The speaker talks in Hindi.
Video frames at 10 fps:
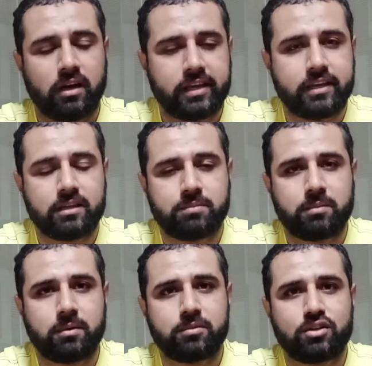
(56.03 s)
हकीकत
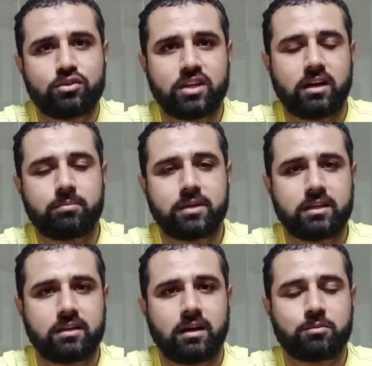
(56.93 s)
पर मबनी हो यहाँ पे
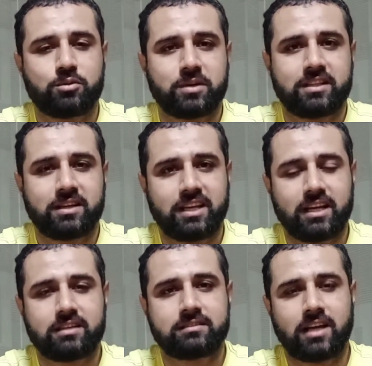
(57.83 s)
आपको पता ही
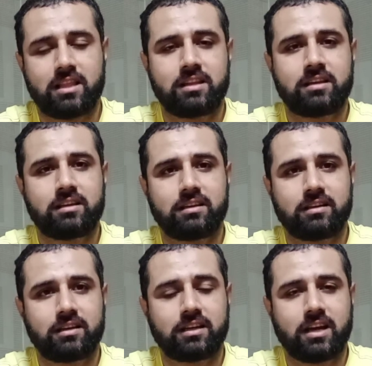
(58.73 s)
है कि सैलरी
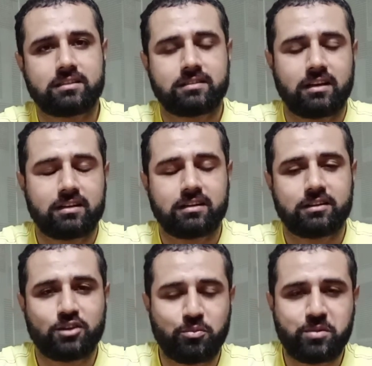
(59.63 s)
एक ऐसा
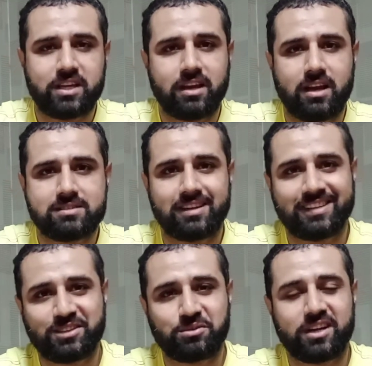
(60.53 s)
टॉपिक है ऐसा
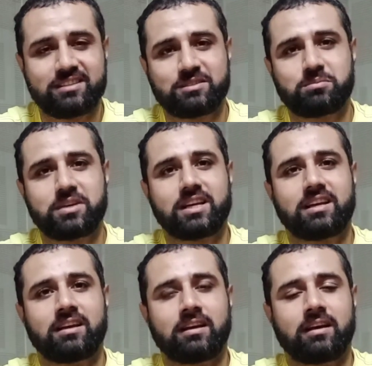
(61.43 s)
इशू है
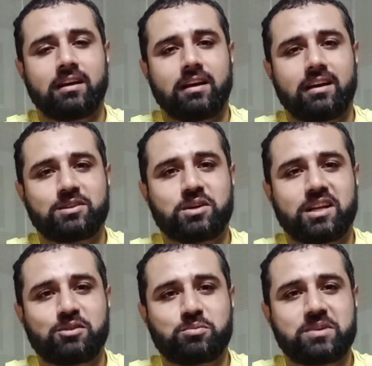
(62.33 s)
जिसमें जो
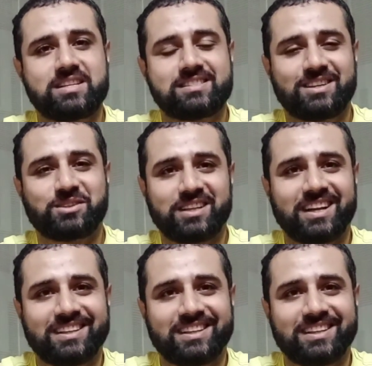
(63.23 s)
है ना ऊपर नीचे होता